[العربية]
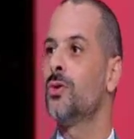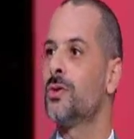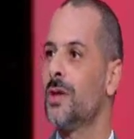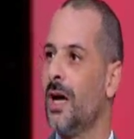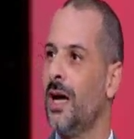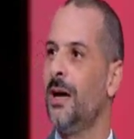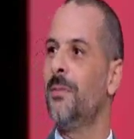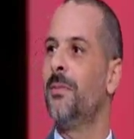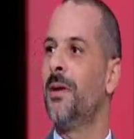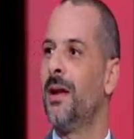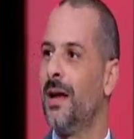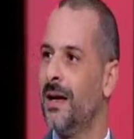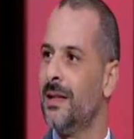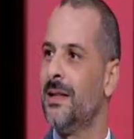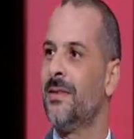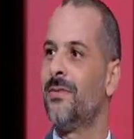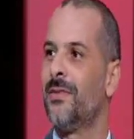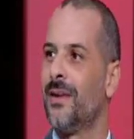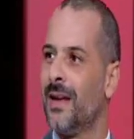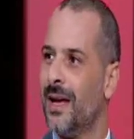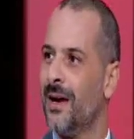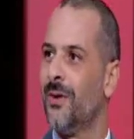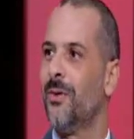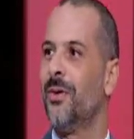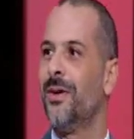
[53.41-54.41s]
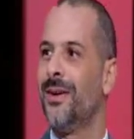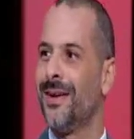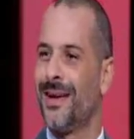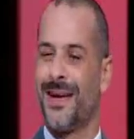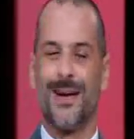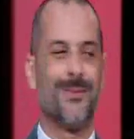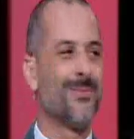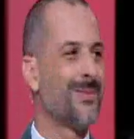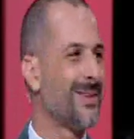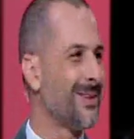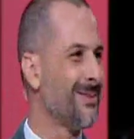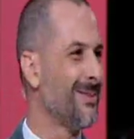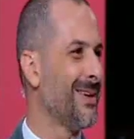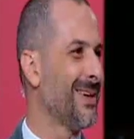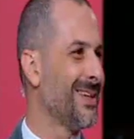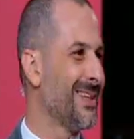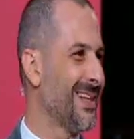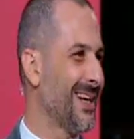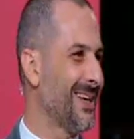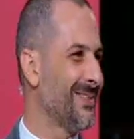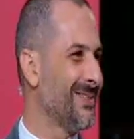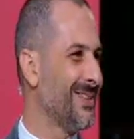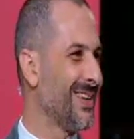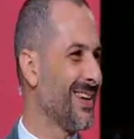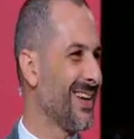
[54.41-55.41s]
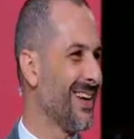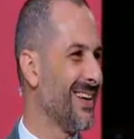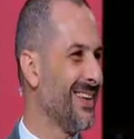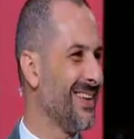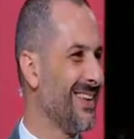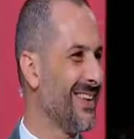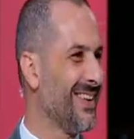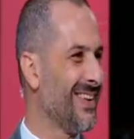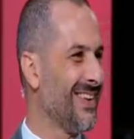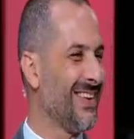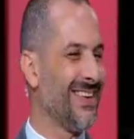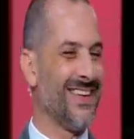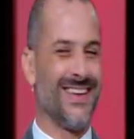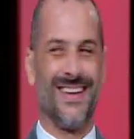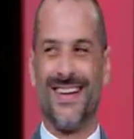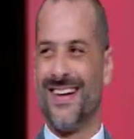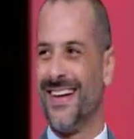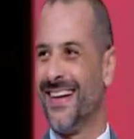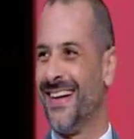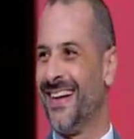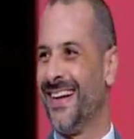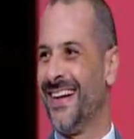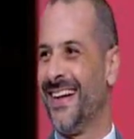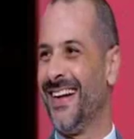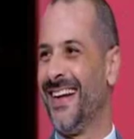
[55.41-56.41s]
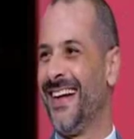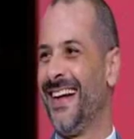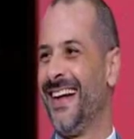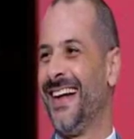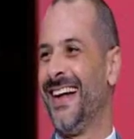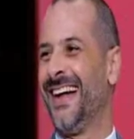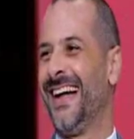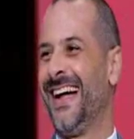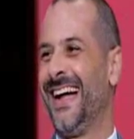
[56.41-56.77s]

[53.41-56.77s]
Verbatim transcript: صاحب الهدف الاول الكابتن مجدي عبد الحاجات اللي عملها والجديد